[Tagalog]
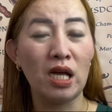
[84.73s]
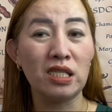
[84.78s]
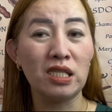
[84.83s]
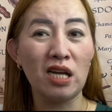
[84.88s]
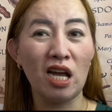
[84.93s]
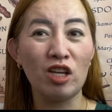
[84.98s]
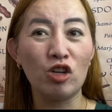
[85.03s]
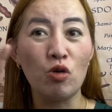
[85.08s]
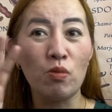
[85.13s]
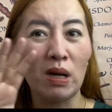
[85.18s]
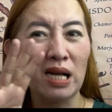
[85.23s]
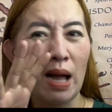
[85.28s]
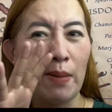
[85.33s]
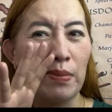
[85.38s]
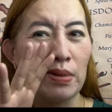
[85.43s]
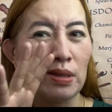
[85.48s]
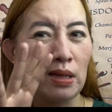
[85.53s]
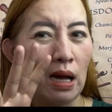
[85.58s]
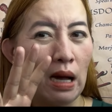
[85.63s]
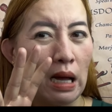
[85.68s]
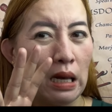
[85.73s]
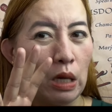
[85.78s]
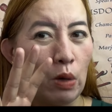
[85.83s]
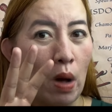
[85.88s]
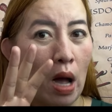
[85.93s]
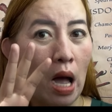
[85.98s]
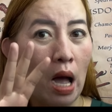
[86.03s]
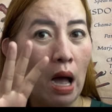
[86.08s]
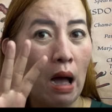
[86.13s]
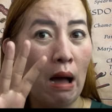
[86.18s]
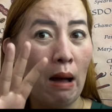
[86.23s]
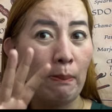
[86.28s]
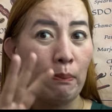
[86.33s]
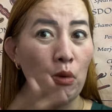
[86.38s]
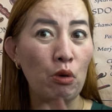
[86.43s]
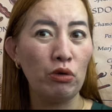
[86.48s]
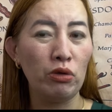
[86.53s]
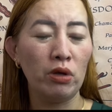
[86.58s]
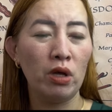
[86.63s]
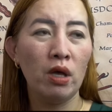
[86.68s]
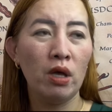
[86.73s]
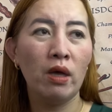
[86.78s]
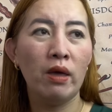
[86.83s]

At saka gumagamit ng kaliwa hapon.